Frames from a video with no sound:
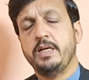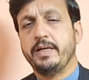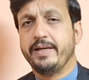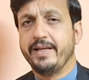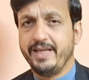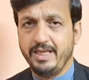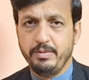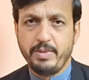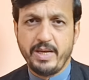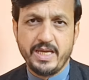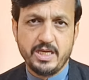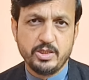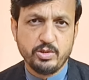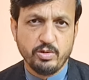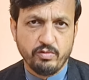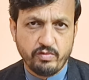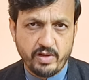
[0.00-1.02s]
डक्की बाई की
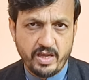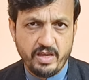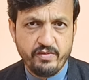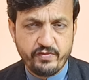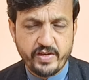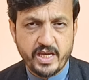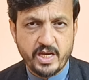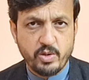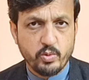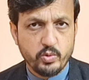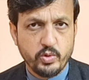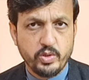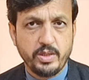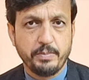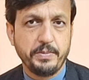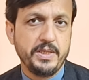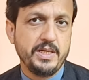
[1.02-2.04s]
जो वाइफ है
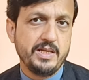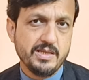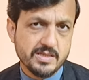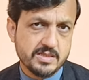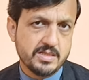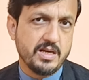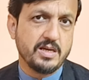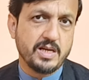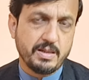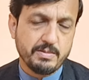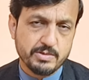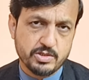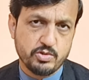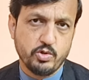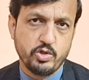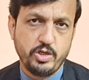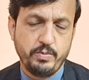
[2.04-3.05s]
उन्होंने अपने इंस्टाग्राम
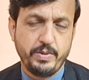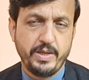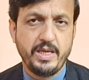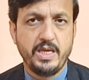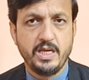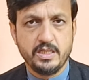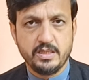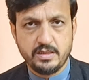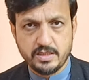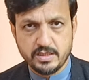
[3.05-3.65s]
स्टोरी पे एक